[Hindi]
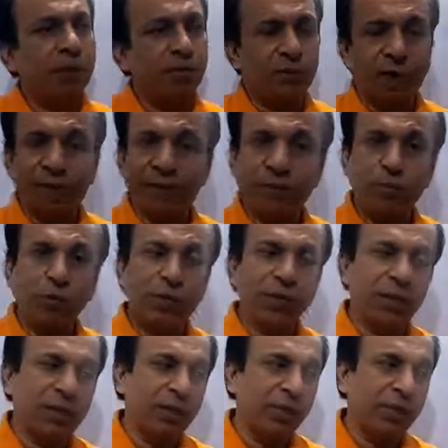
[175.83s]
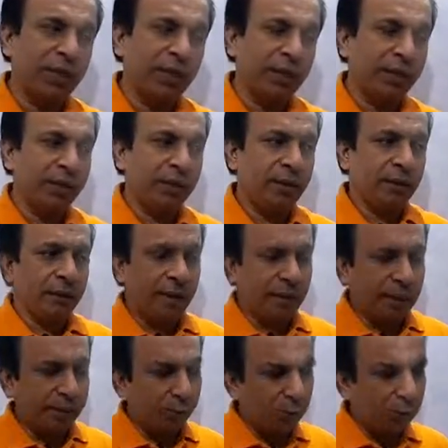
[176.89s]
ट्रैफिक बहुत ज़्यादा होता है
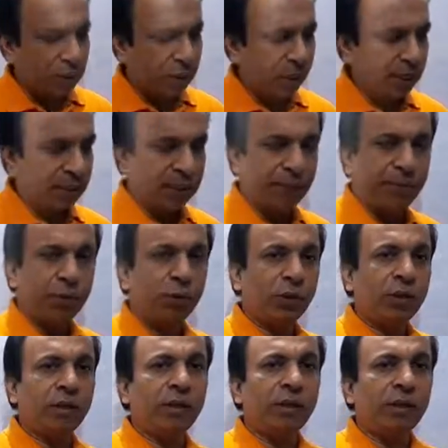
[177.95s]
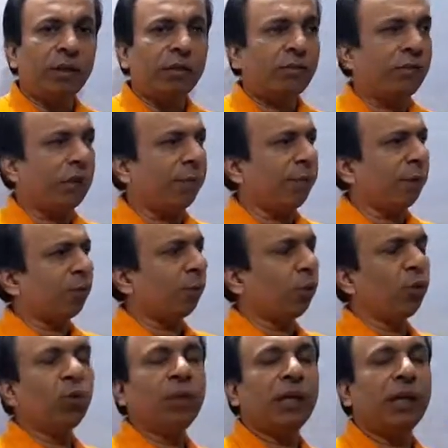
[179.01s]
आप उस रास्ते पे होते हैं ट्रैफिक
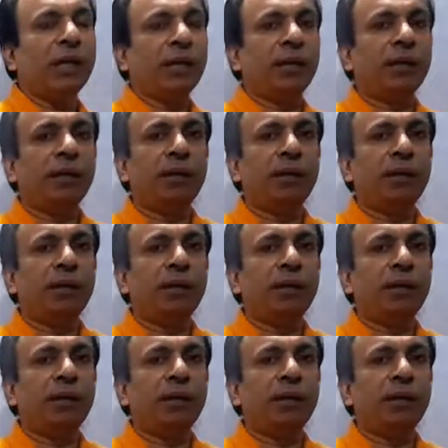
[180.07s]
बहुत होता है